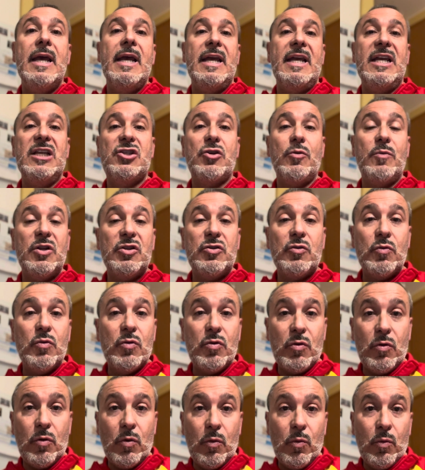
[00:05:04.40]
Y sobre todo
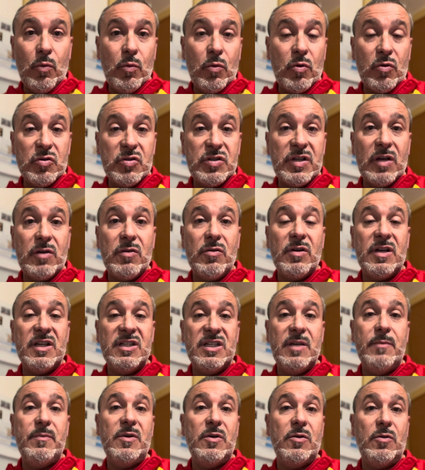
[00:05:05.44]
un, consejo que
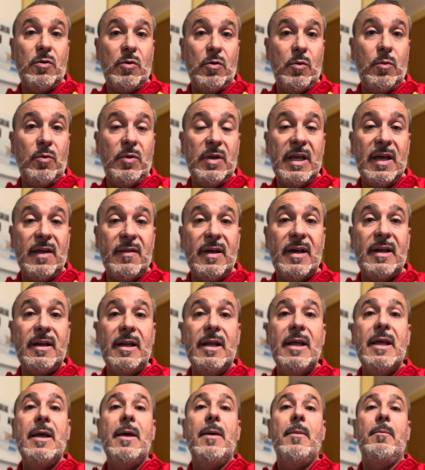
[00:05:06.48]
siempre os voy a dar,
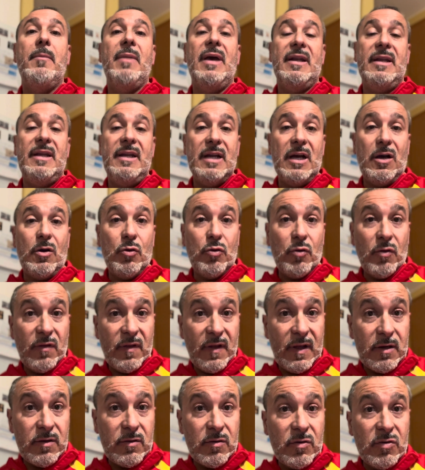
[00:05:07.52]
venir a
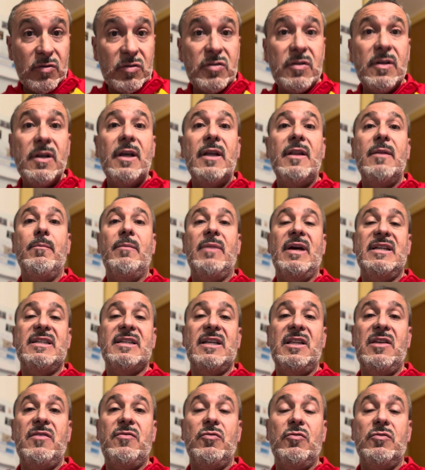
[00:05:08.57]
conocernos, vais
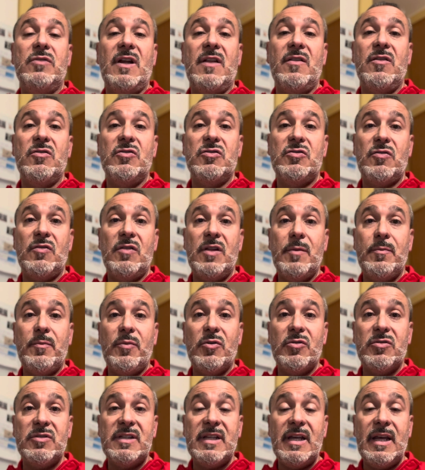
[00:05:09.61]
a disfrutar de nuestro
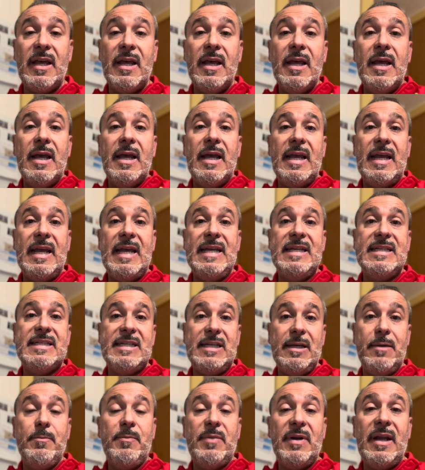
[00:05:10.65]
deporte y
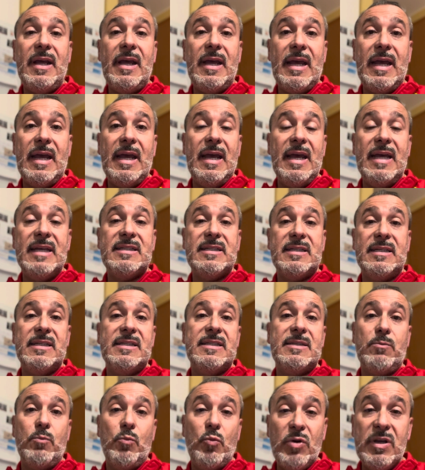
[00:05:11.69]
siempre
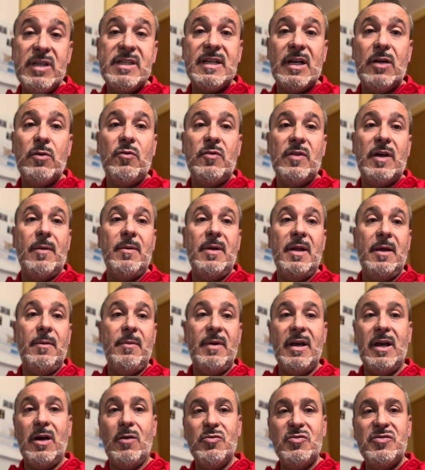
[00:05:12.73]
es muy saludable.
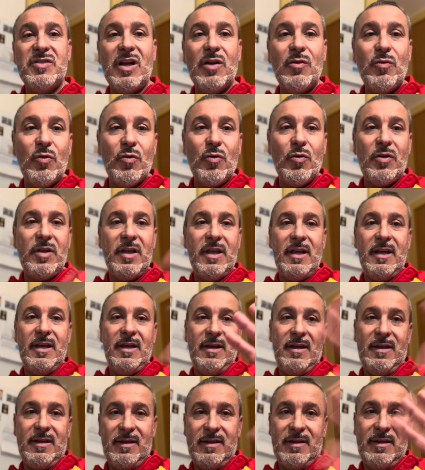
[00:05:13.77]
Venga, un saludo
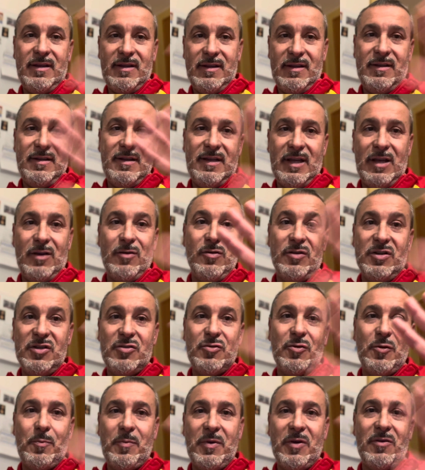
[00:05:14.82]
y con
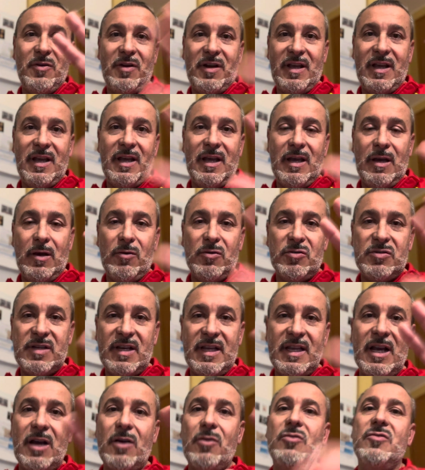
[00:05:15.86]
esto espero que os
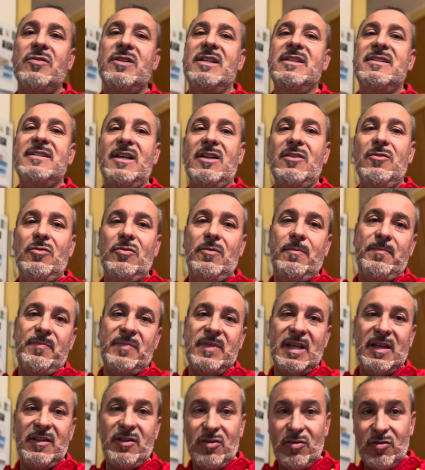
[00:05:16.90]
haya contestado.
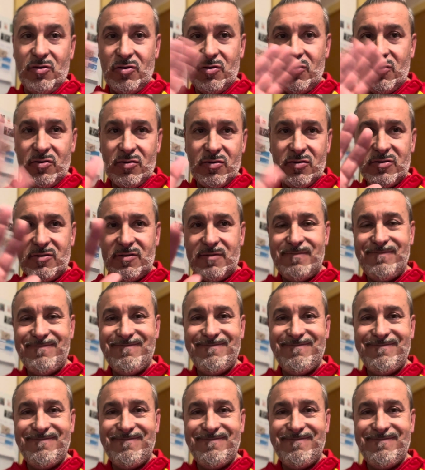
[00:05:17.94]
Adiós.